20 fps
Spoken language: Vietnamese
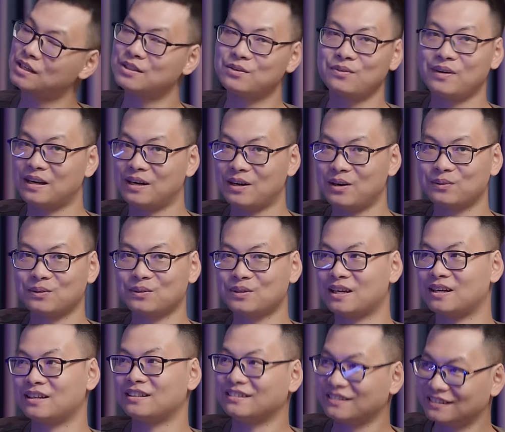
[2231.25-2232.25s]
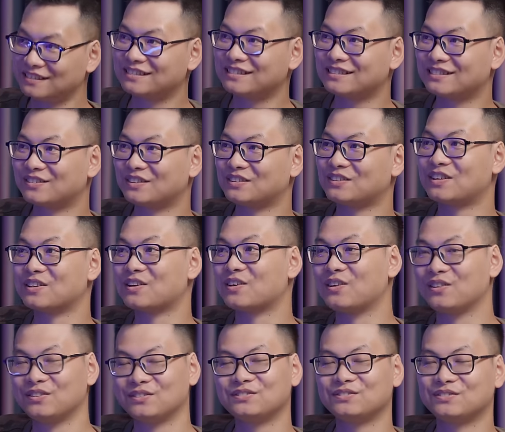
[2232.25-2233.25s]
chứ không phải là không đâu nha. Hoàn ừ. toàn
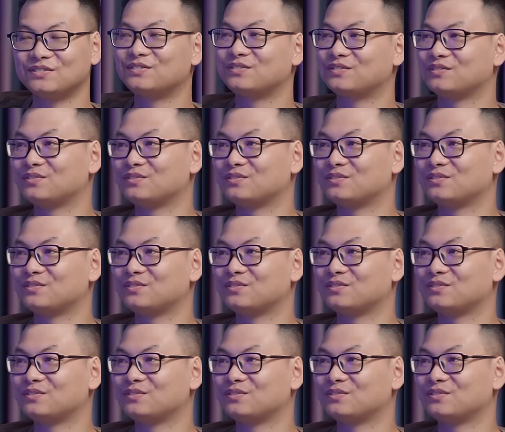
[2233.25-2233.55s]
có. Vâng.